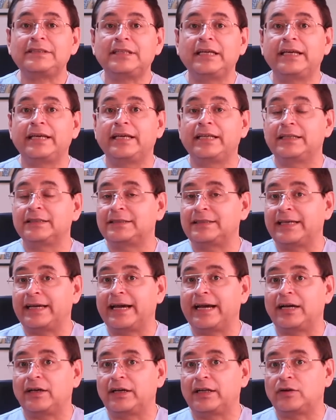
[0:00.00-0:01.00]
eh,
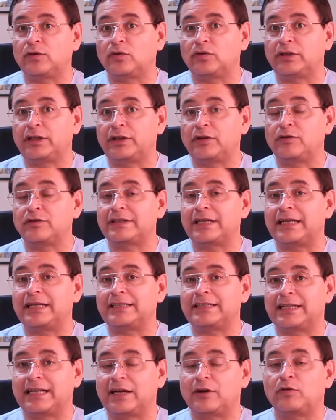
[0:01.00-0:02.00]
sea el contenido de
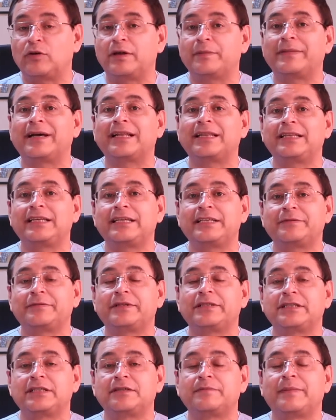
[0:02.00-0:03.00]
sales del agua de mar 10
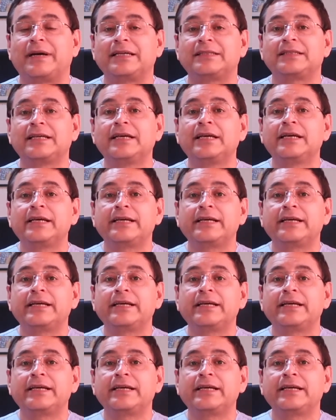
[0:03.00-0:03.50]
veces más